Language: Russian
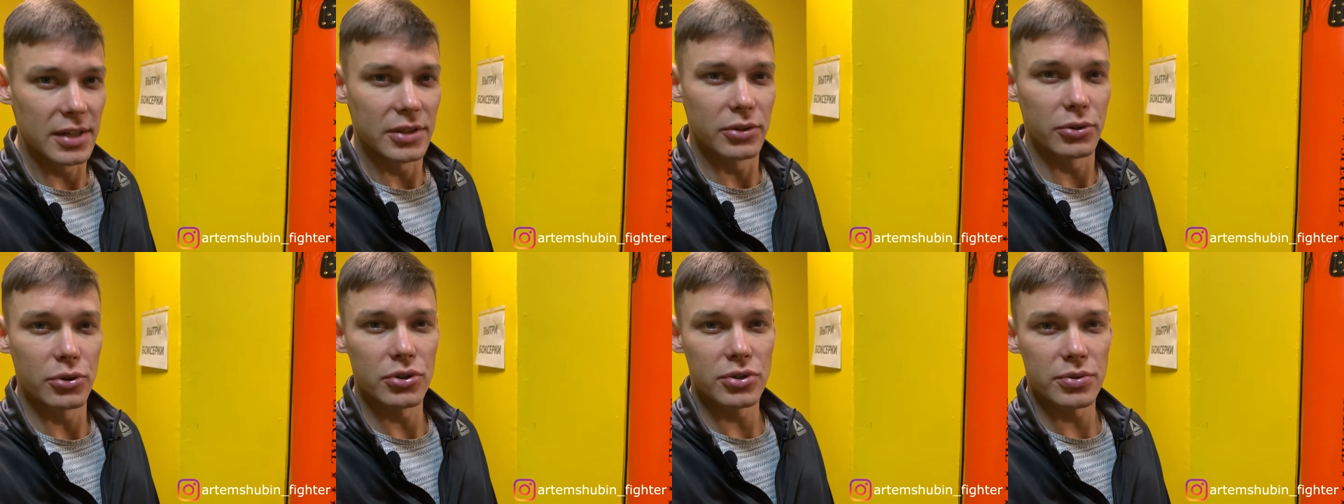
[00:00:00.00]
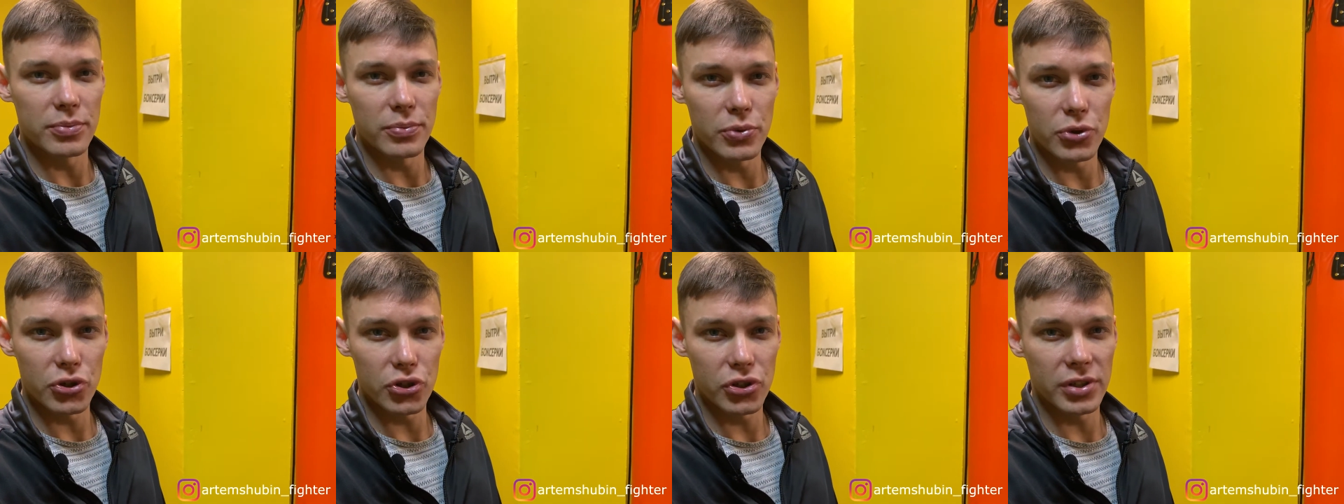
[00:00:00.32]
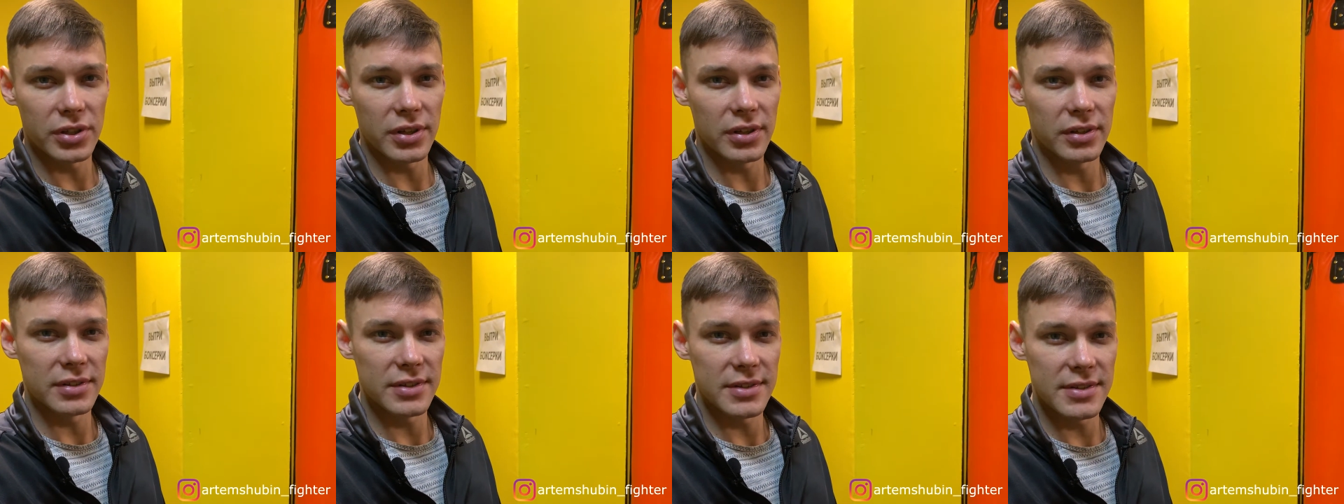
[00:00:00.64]
То есть
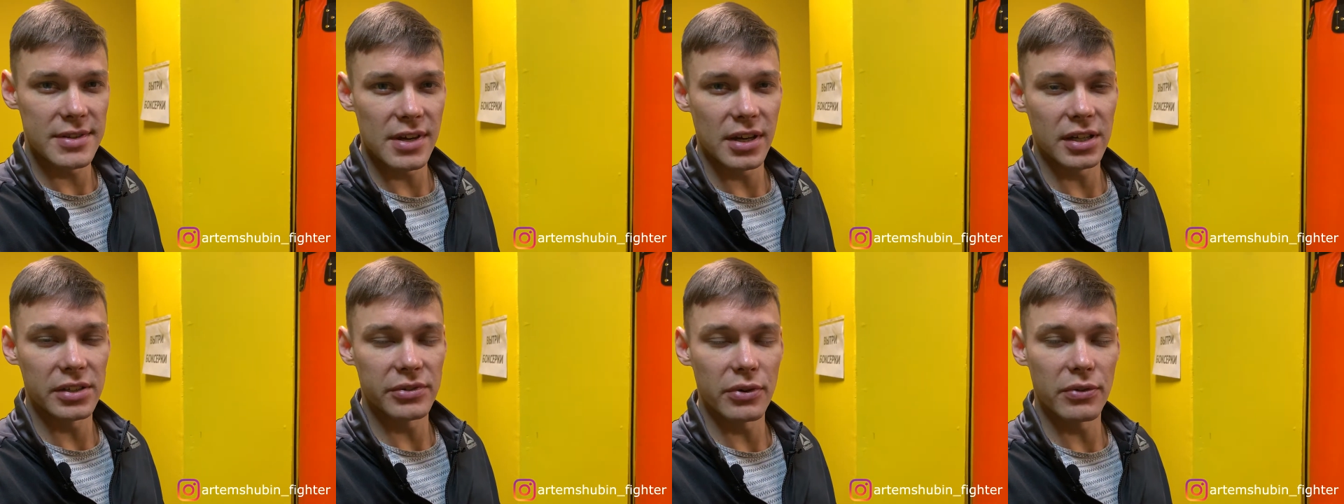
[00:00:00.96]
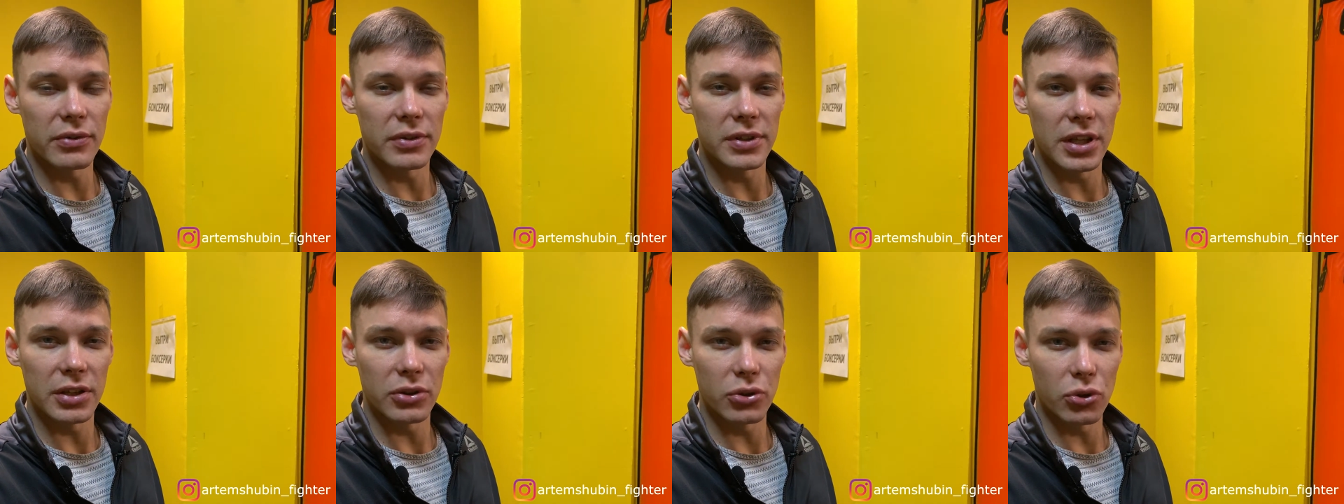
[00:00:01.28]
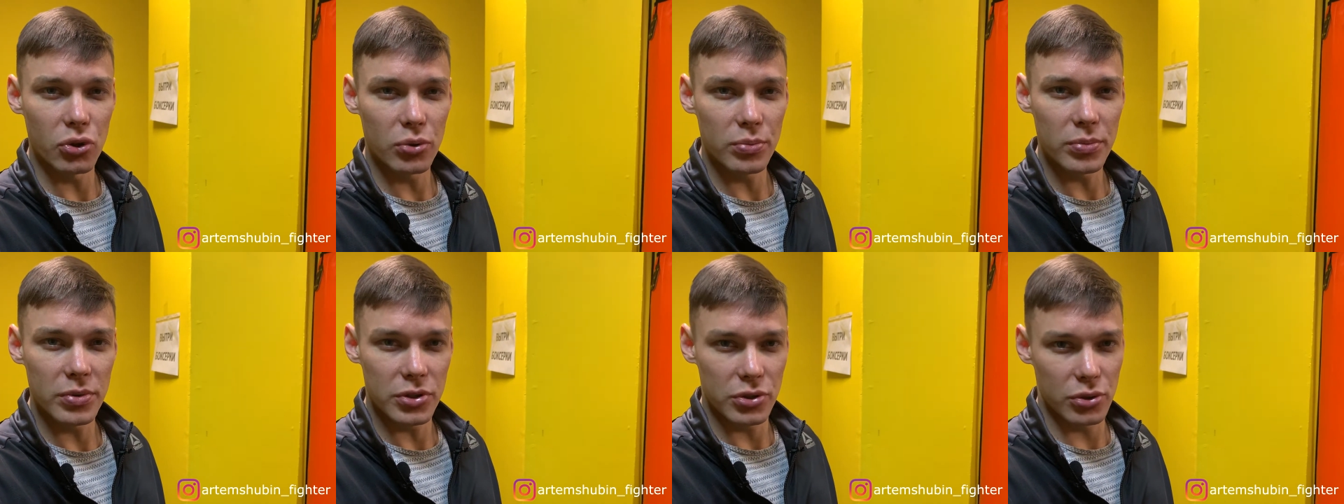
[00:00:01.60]
можно сделать вывод о
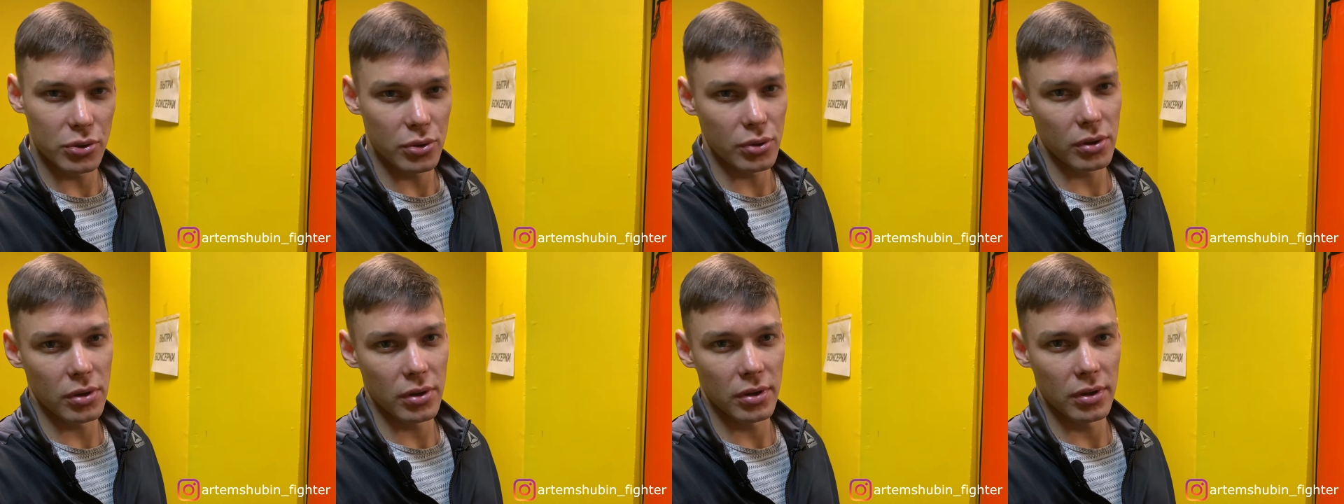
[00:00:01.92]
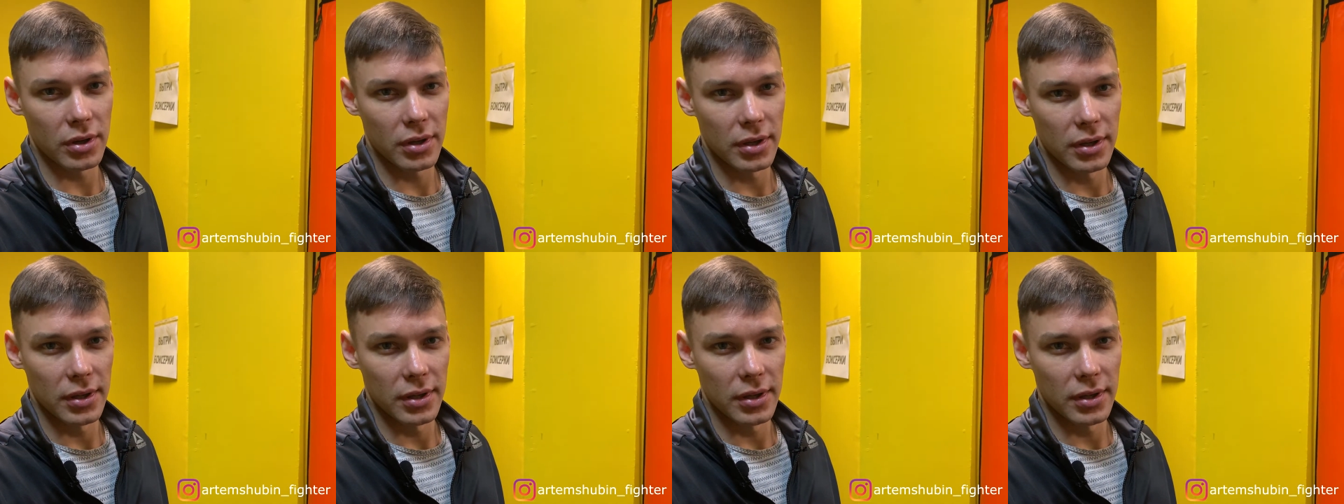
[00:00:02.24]
том, что,